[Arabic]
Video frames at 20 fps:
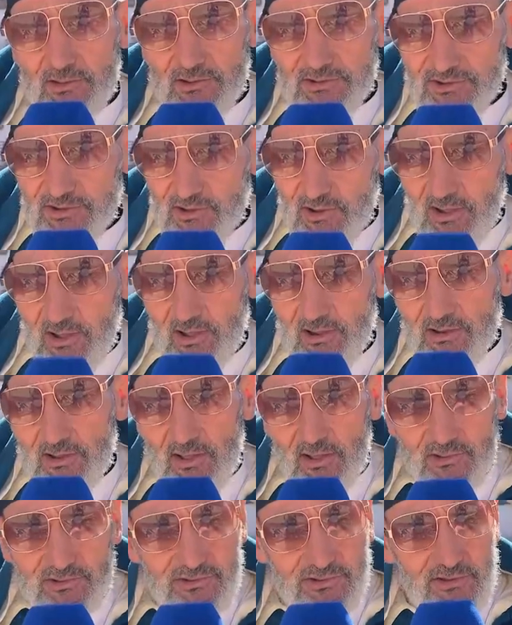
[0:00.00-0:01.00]
شي نقارئ
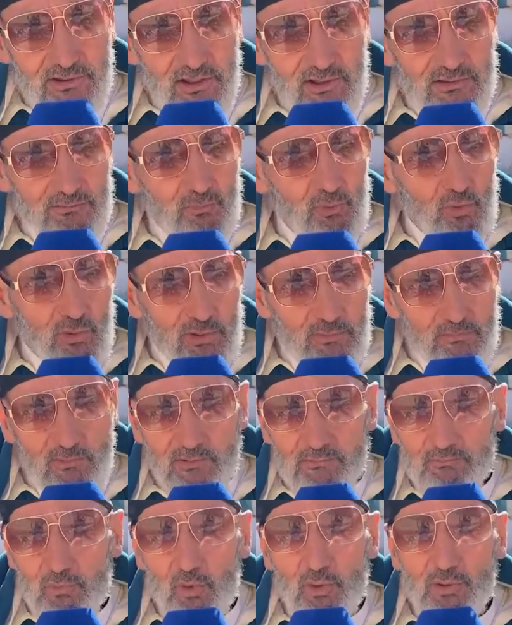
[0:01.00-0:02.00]
هادشي كان مهم
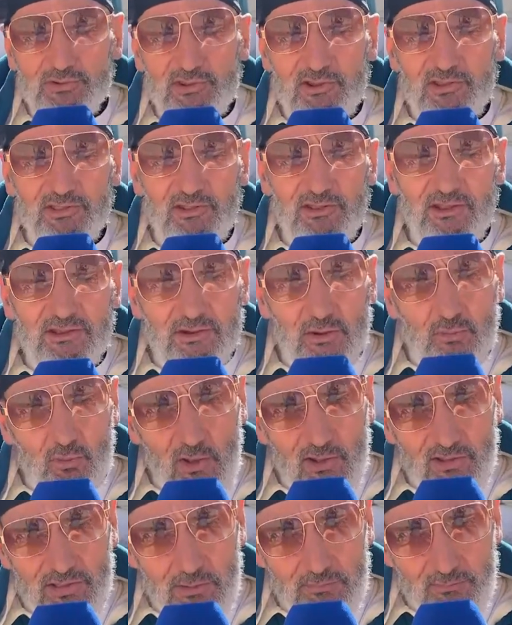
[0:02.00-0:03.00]
120 الناس كانوا
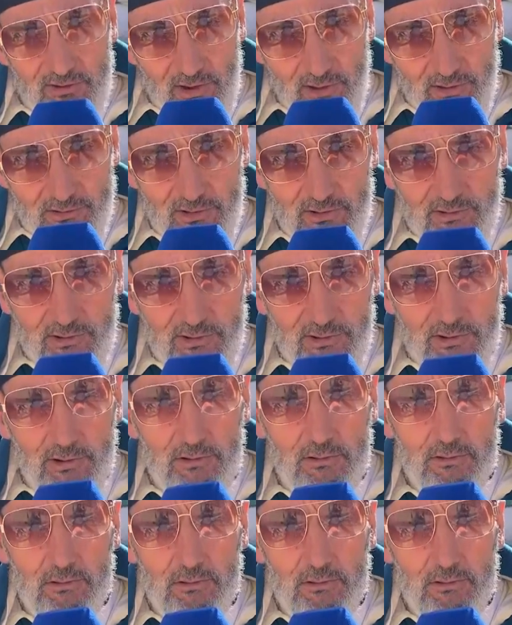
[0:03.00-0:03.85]
خدامين عندنا هنايا